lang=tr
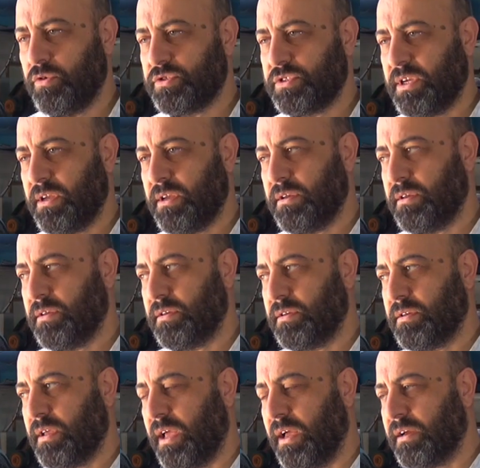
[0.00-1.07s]
önce
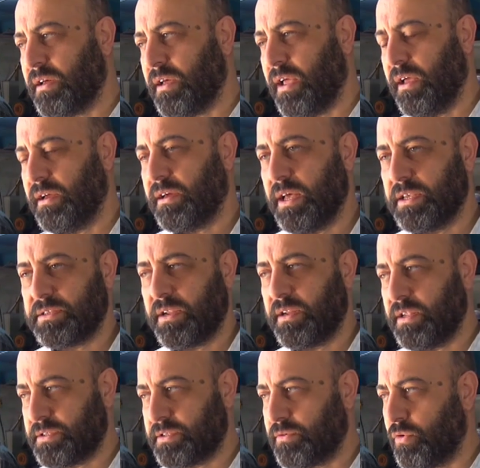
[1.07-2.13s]
e, enkazlara
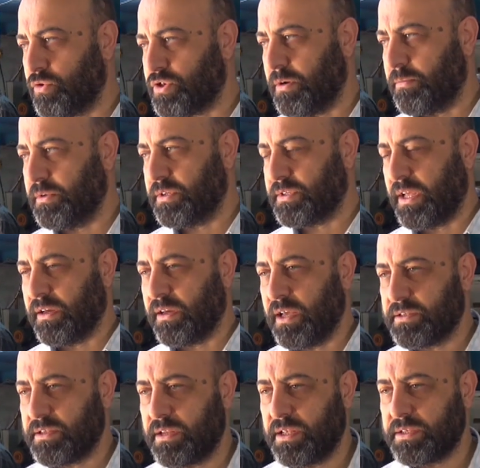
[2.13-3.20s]
nasıl koşabiliriz,
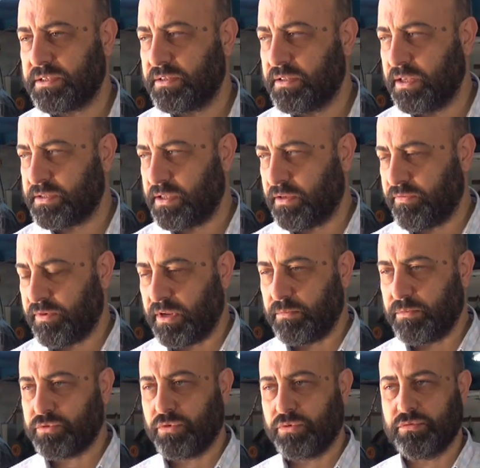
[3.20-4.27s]
enkazlara nasıl destek
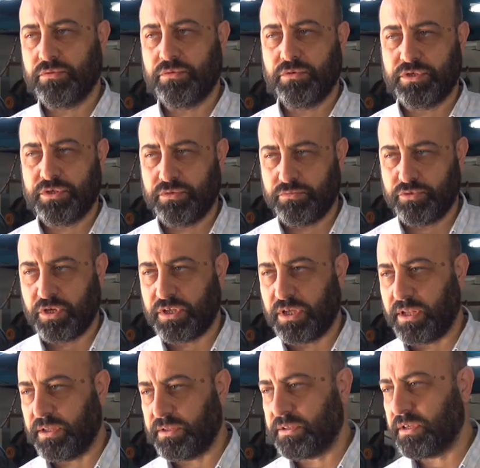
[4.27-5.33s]
verebiliriz onun için
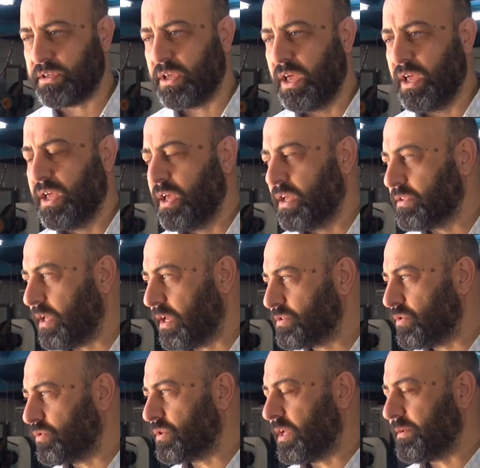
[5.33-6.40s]
mücadele ettik. Daha
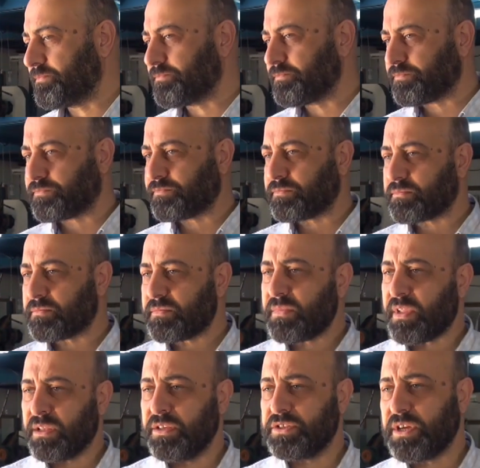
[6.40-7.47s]
sonra
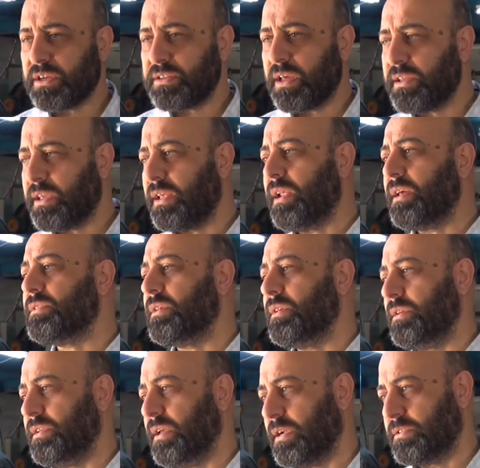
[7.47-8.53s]
dışarıdan gelen
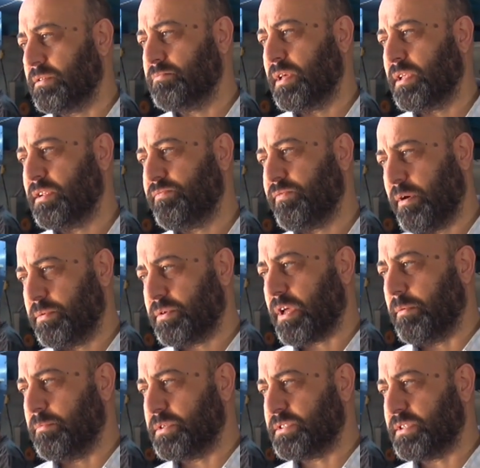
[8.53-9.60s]
e, yardımları
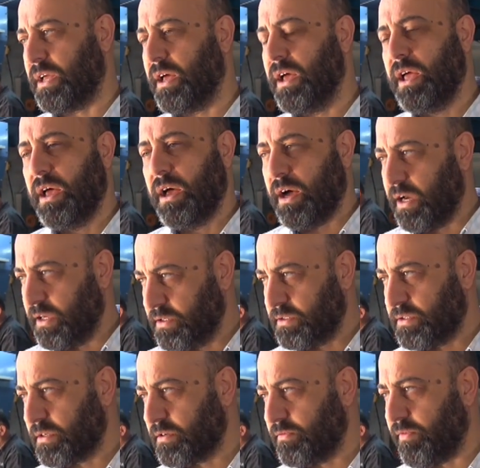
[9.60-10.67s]
fabrikamızda
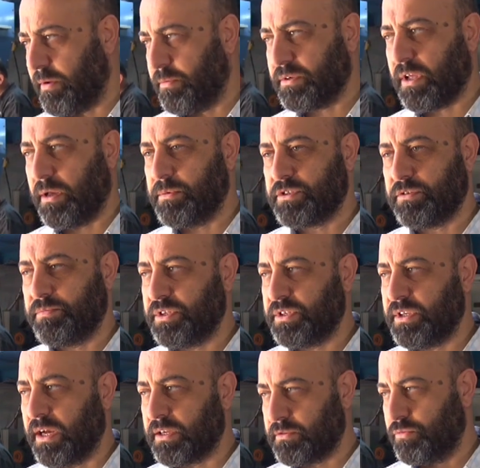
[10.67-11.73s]
ayırdık. Fabrikamızı bir
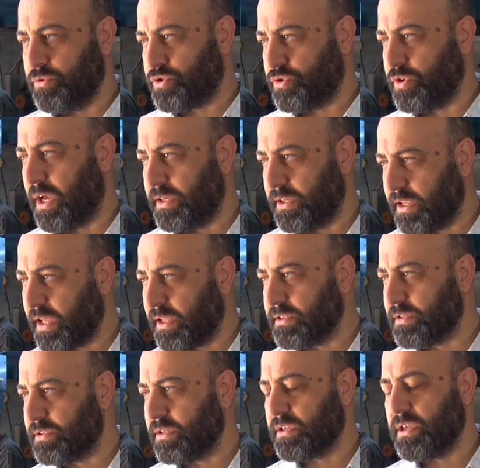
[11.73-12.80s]
yardım üssü haline
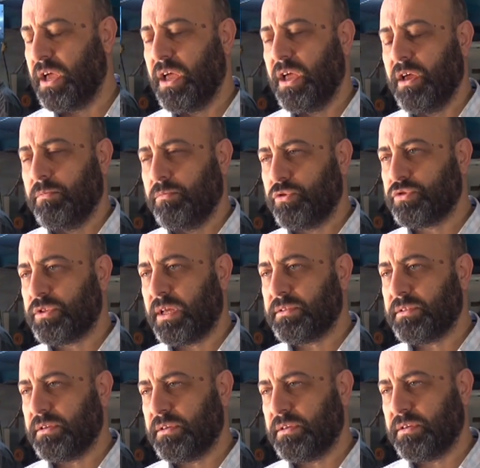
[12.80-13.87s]
getirdik. Buradan